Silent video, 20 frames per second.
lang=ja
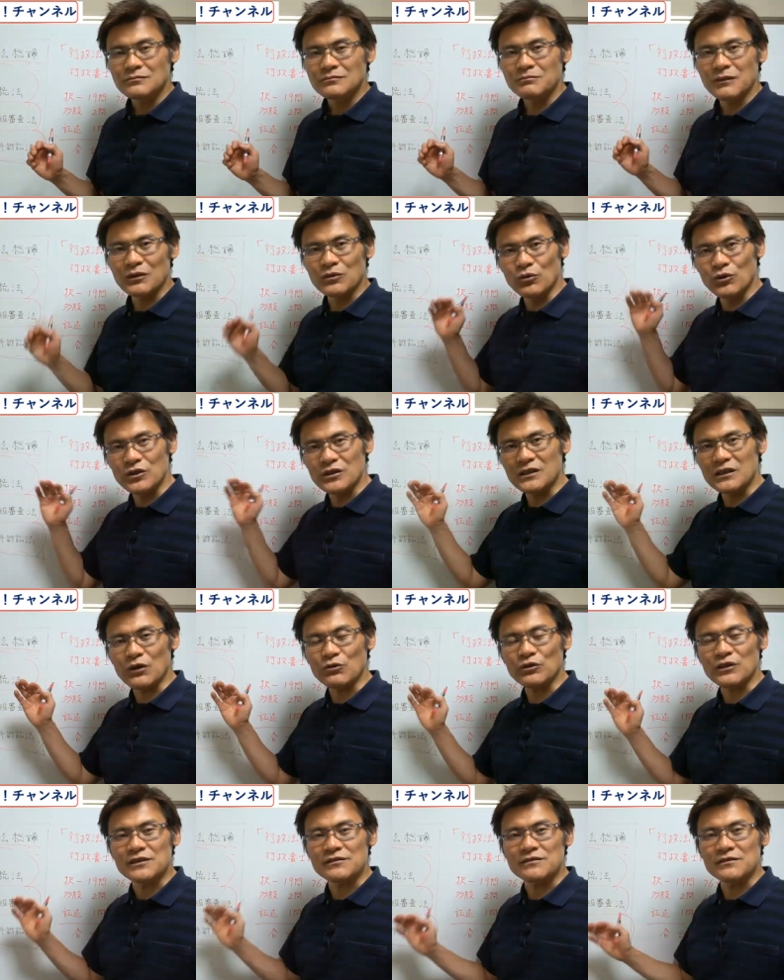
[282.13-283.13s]
まあ、どういった
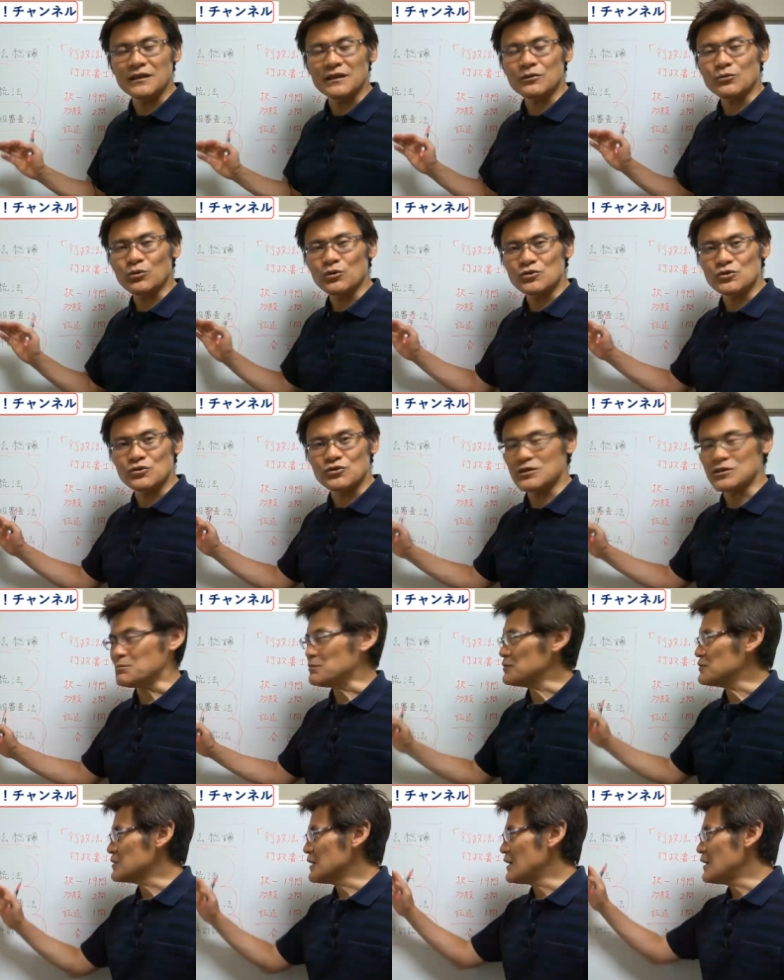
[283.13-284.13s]
ようなですね、登場人
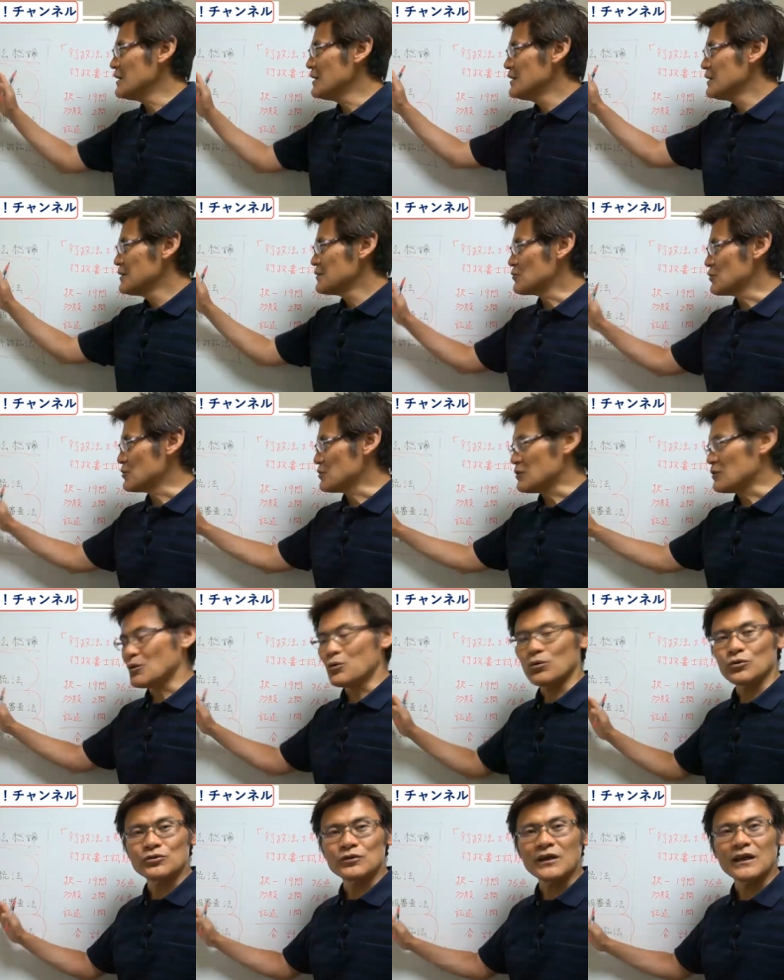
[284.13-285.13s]
物がそれぞれ
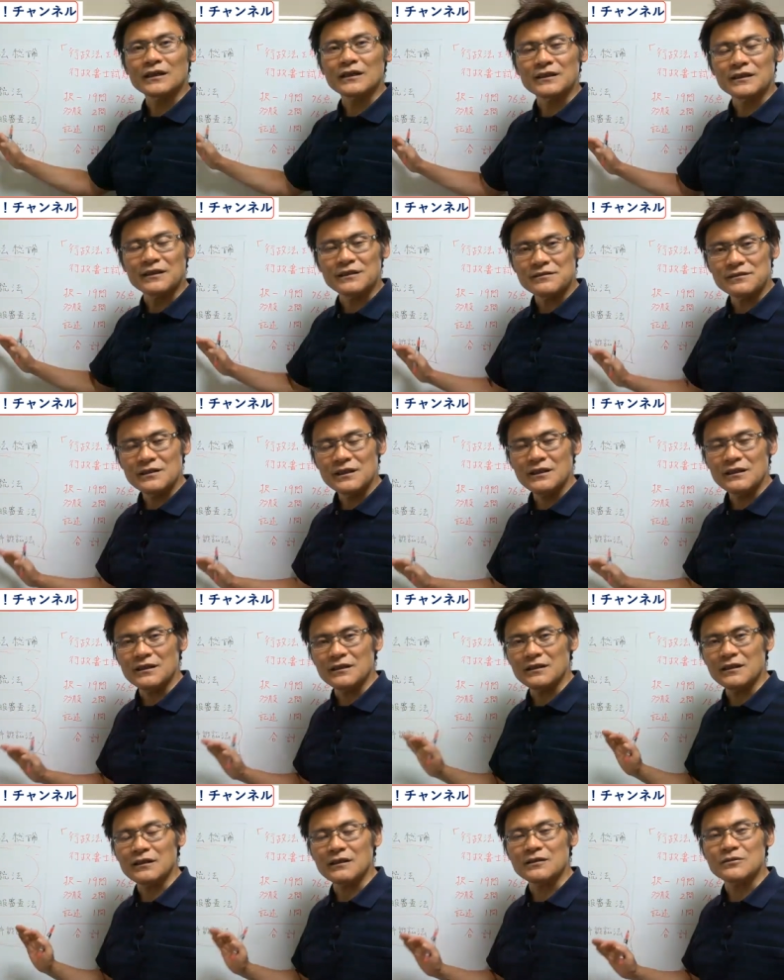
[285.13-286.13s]
この中でです
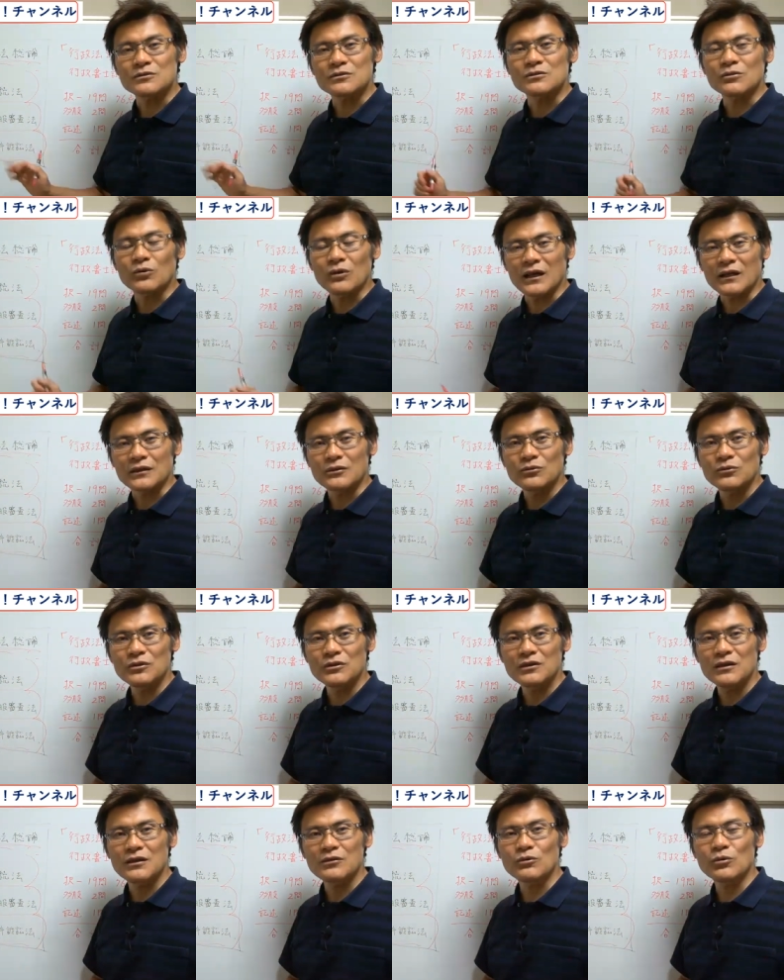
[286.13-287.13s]
ね、出てくるのかといっ
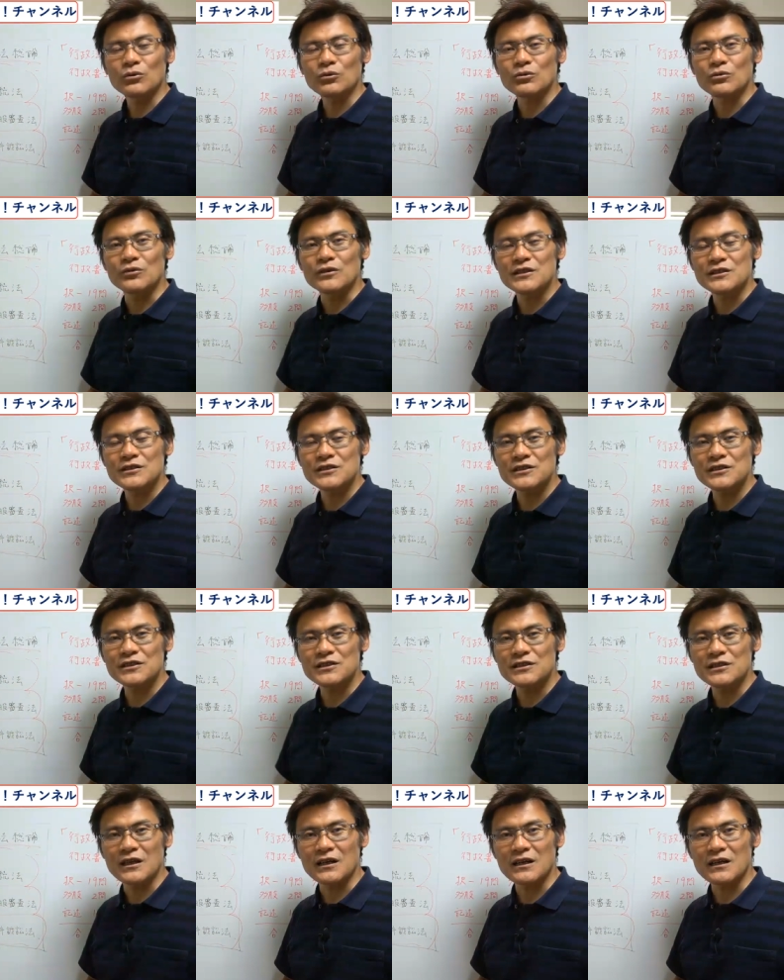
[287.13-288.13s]
たようなことを意識
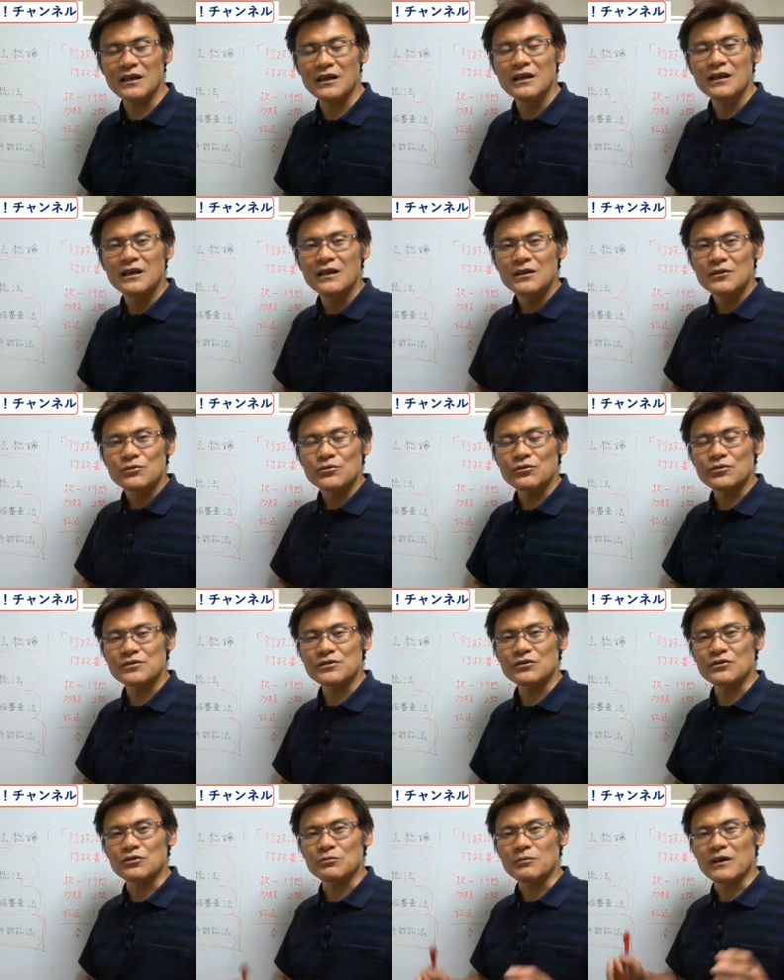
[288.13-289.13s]
しながら、それ
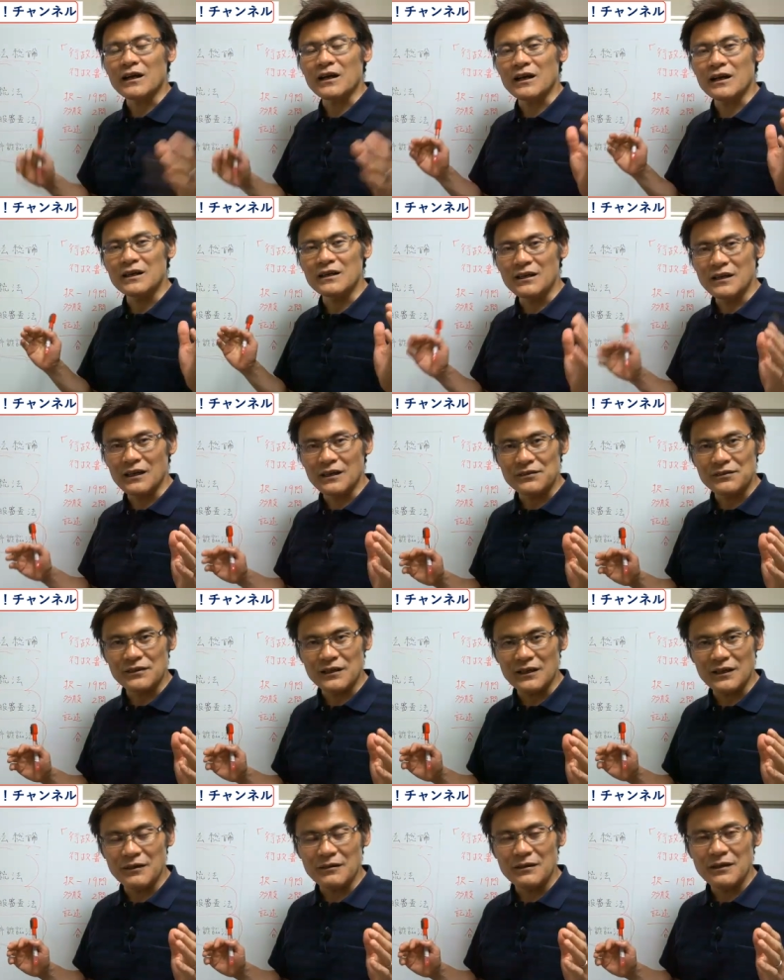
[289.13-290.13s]
ぞれのま関係
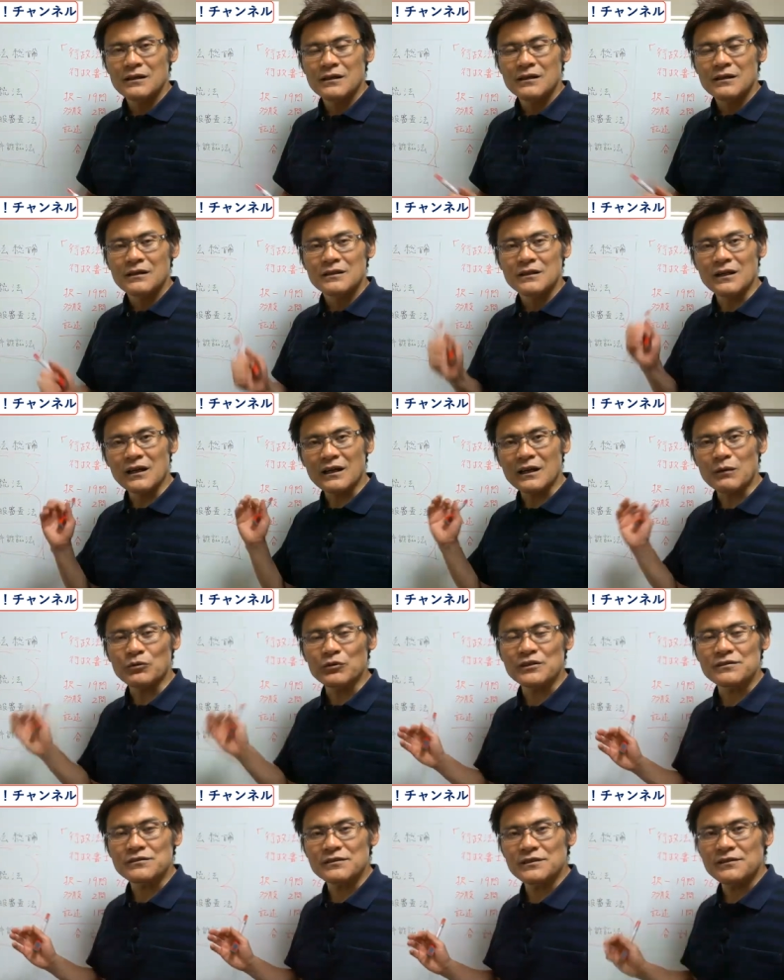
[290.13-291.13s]
性なんか
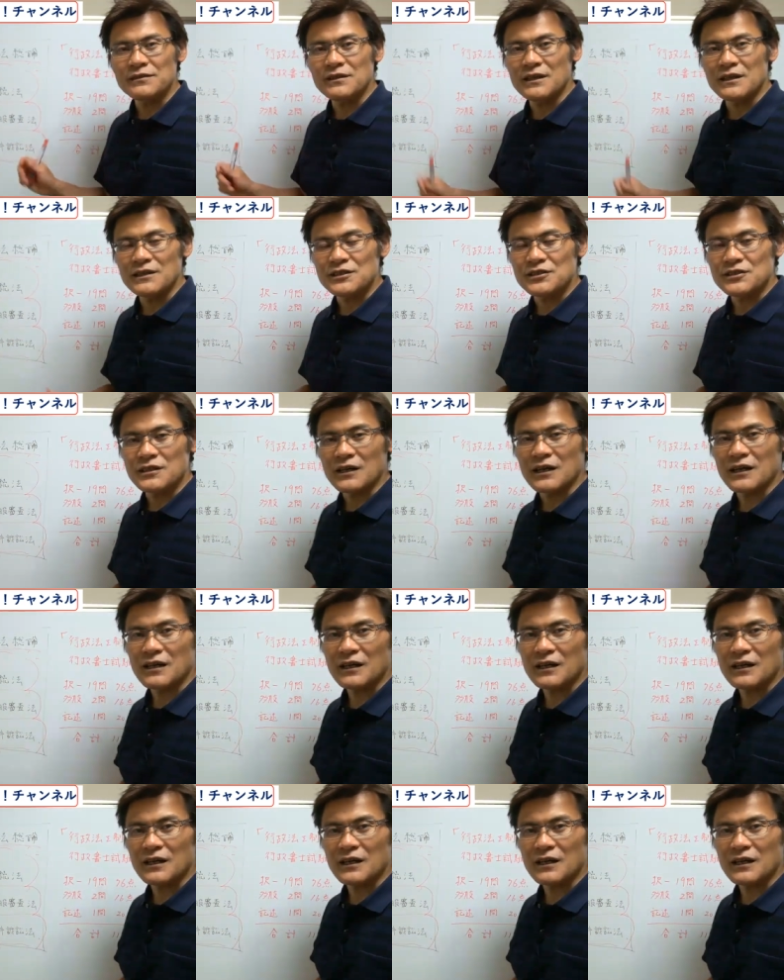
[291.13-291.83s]
もですね、整理しなが